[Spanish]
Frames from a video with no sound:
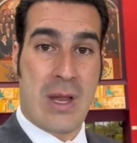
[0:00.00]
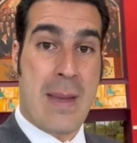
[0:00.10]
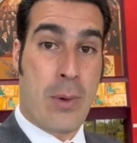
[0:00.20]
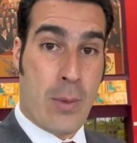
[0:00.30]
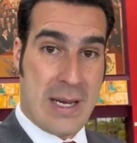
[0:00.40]
de
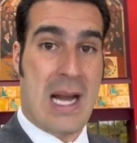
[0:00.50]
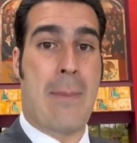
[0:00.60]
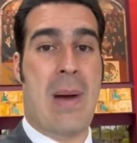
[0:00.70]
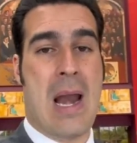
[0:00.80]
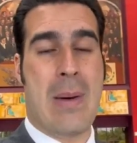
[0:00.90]
ahí proviene
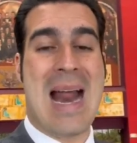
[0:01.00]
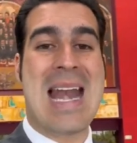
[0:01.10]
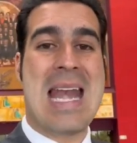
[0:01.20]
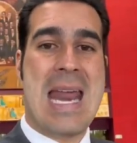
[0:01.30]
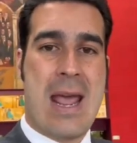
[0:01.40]
la palabra
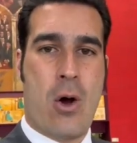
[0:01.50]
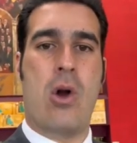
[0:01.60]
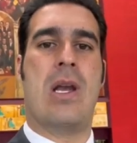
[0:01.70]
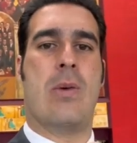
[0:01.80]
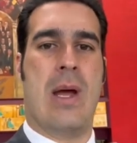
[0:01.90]

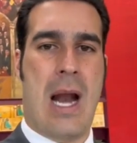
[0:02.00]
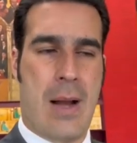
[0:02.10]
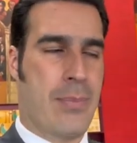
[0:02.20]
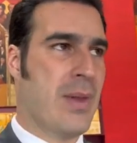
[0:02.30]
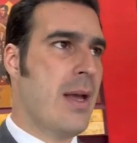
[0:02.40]

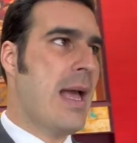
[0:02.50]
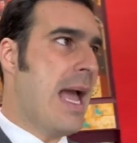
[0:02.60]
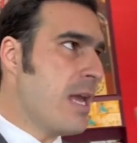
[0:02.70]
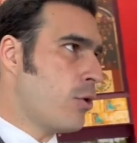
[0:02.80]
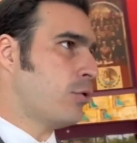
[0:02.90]
neoliberal.
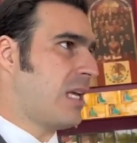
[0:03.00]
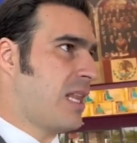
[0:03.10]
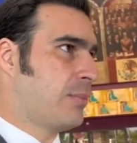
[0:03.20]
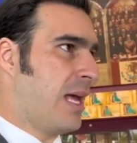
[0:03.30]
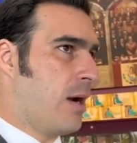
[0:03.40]
Ellos
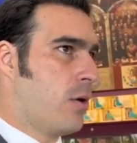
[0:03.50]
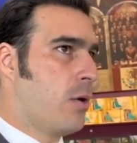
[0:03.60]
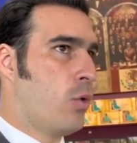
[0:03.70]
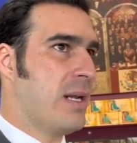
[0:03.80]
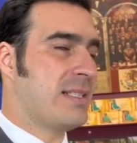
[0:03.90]

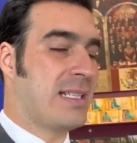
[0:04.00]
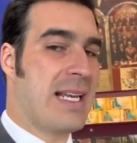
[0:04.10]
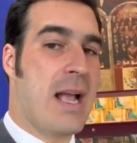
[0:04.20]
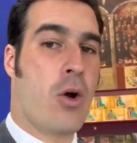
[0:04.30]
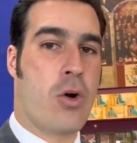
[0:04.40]
adaptaron una
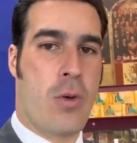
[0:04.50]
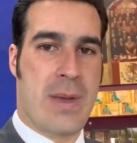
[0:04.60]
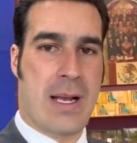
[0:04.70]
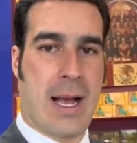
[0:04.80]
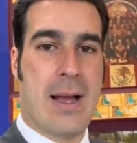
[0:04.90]
estrategia
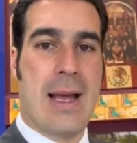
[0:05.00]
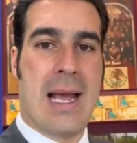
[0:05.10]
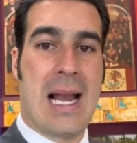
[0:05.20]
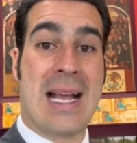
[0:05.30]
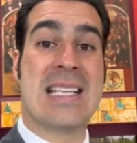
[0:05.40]
económica
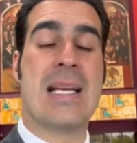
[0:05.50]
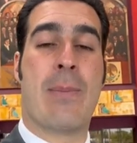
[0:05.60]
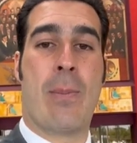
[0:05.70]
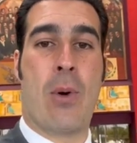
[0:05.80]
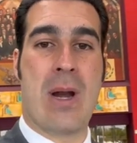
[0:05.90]
en la que se
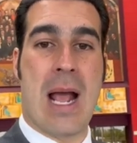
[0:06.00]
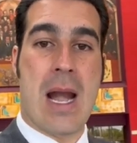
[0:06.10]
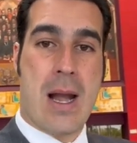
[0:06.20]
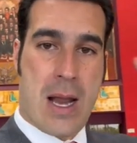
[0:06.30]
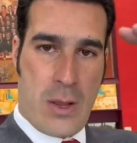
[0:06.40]
propone
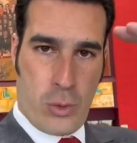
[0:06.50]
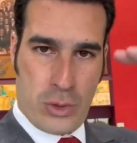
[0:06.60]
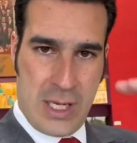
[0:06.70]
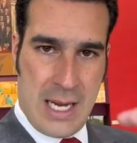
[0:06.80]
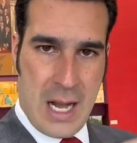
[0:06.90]

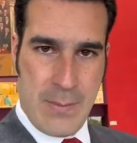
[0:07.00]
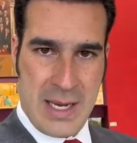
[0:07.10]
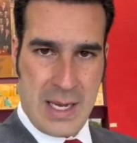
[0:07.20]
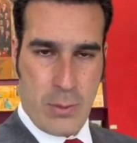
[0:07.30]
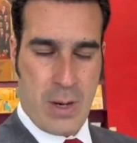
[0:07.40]
reducir al
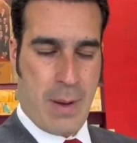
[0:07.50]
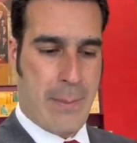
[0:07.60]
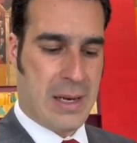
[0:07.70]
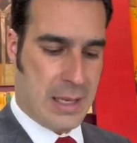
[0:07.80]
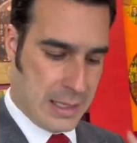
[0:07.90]
mínimo el
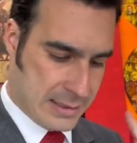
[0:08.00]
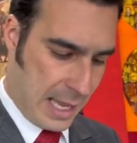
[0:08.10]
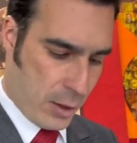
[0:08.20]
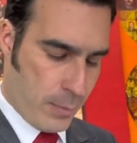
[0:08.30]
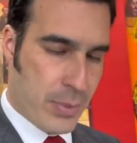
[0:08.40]
papel del
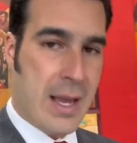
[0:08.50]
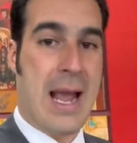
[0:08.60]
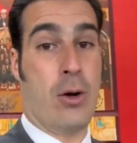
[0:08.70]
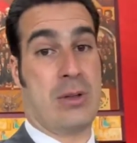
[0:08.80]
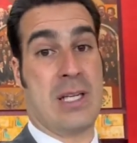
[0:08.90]
Estado,
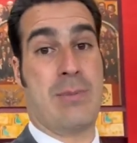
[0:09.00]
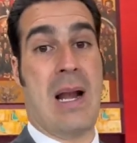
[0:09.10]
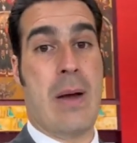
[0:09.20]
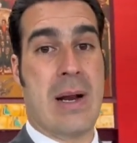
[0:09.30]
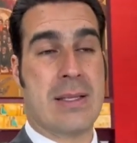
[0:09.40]
en otras
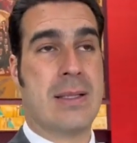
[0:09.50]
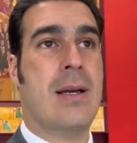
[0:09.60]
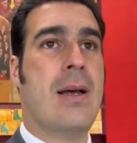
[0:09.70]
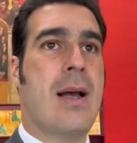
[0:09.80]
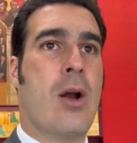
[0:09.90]
palabras,
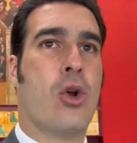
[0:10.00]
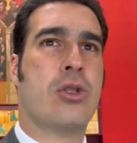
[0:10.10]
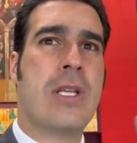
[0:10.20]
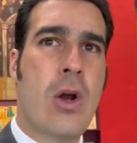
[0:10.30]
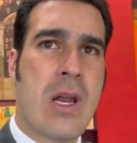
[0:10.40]

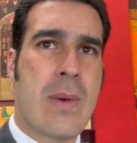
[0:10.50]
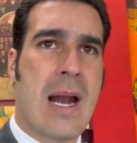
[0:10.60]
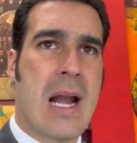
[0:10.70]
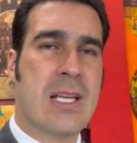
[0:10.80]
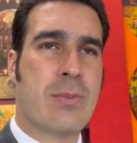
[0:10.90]
los
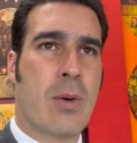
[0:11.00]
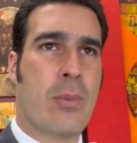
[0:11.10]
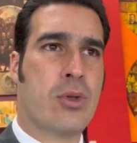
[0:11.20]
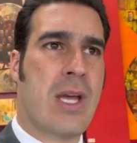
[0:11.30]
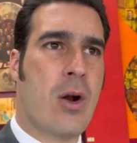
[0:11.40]
neoliberales
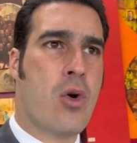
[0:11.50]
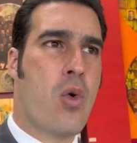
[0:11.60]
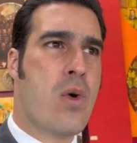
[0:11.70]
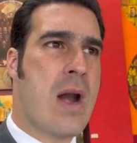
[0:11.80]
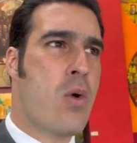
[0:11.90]
propusieron
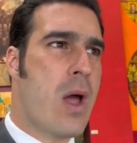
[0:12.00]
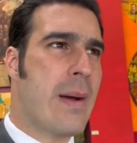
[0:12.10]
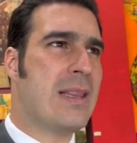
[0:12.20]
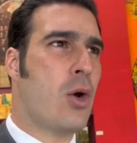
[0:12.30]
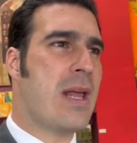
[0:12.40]
una
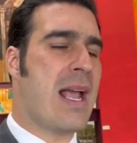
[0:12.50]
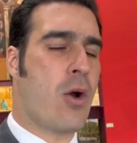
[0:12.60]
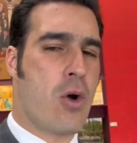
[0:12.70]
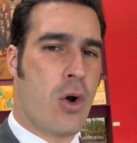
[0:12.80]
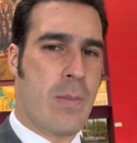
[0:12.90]
nueva teoría
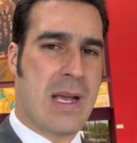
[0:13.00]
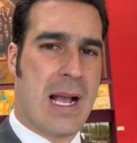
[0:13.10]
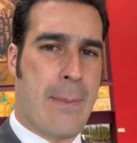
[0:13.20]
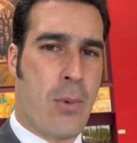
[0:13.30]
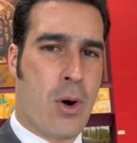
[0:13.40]

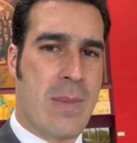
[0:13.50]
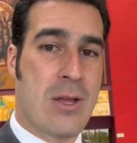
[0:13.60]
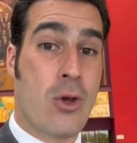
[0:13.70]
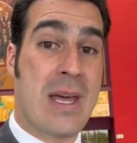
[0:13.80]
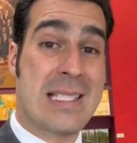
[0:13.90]
económica por
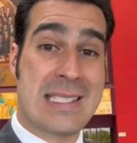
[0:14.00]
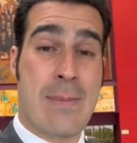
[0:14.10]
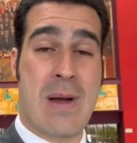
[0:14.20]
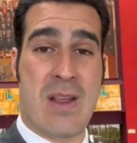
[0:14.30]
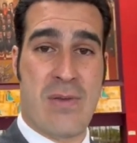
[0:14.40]
medio de este
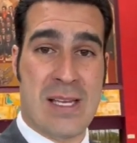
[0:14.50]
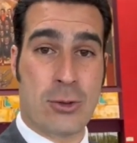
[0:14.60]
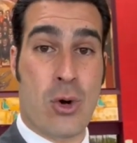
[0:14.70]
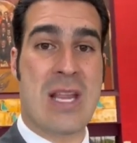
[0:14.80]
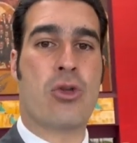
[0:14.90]

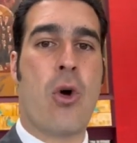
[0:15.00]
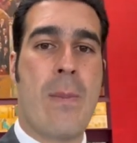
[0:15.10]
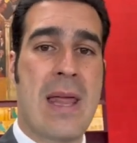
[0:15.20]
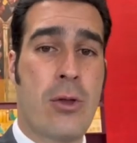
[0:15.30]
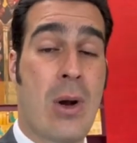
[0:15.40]
manifiesto
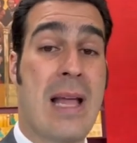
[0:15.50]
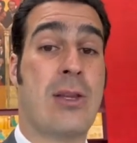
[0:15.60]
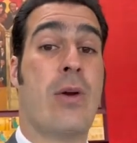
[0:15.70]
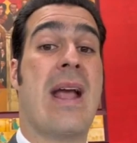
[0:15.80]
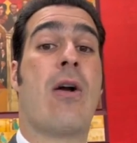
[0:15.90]
retomando la
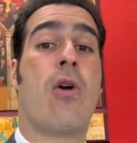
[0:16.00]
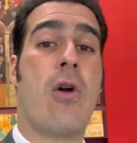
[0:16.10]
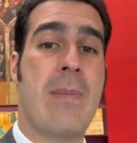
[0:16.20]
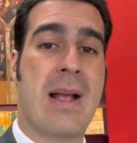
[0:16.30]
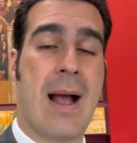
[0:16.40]
teoría
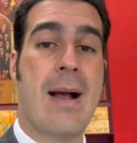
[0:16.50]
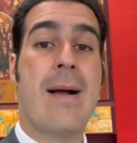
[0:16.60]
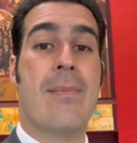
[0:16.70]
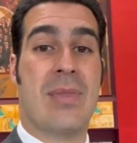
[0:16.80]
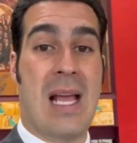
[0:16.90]
económica
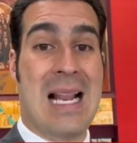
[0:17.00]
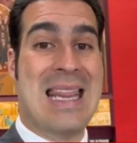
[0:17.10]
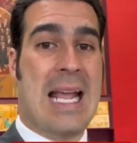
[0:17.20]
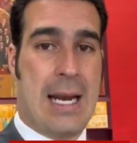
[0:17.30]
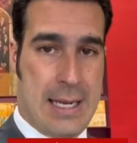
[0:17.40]
del
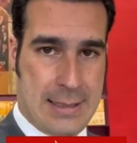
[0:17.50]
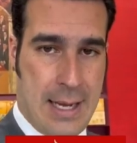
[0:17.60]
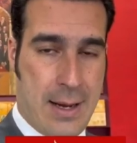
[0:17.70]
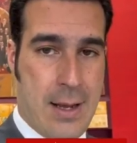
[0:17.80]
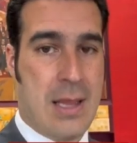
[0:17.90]
dejen
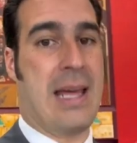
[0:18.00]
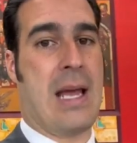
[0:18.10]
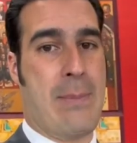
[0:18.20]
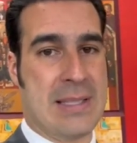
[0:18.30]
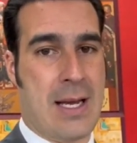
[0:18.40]
hacer,
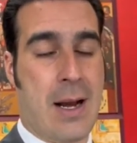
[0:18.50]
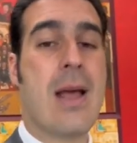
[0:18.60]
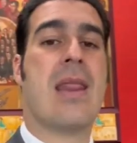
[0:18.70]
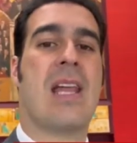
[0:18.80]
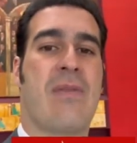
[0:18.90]
dejen pasar
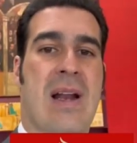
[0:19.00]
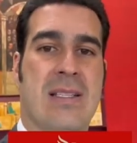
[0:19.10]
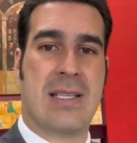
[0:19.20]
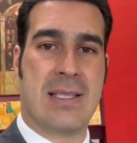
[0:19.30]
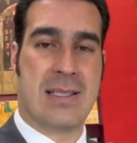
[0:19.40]
del
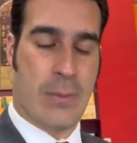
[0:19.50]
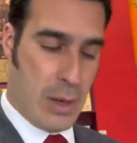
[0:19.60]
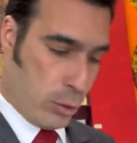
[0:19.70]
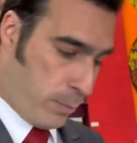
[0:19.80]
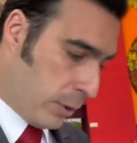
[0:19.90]
francés
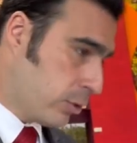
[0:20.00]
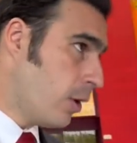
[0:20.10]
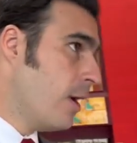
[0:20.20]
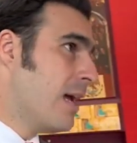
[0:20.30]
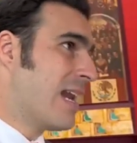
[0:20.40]
Samuel Dupont,
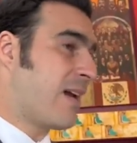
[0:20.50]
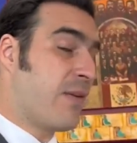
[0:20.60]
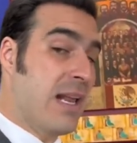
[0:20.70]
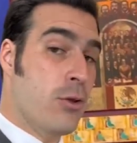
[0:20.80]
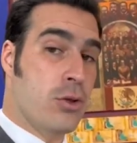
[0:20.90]

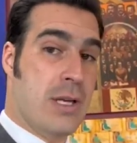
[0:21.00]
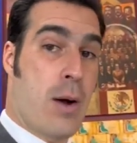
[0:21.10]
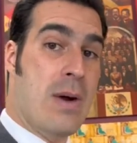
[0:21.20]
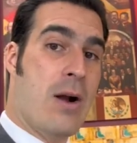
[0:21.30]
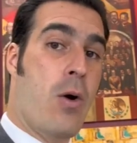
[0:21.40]
refiriéndose a
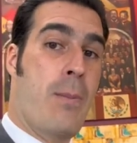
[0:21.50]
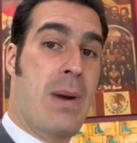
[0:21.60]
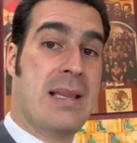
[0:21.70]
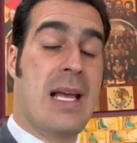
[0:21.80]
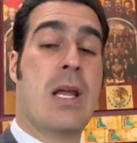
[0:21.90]
una
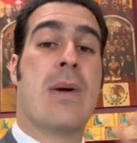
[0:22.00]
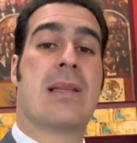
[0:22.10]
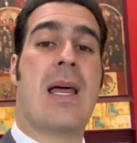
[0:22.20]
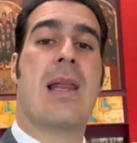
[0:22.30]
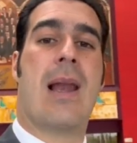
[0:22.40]
completa
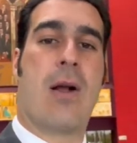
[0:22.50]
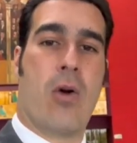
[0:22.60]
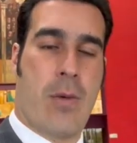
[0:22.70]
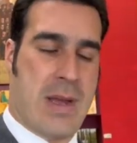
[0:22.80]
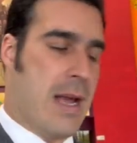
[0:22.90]
libertad en la
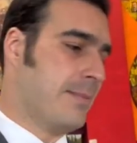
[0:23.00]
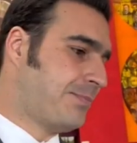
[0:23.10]
economía.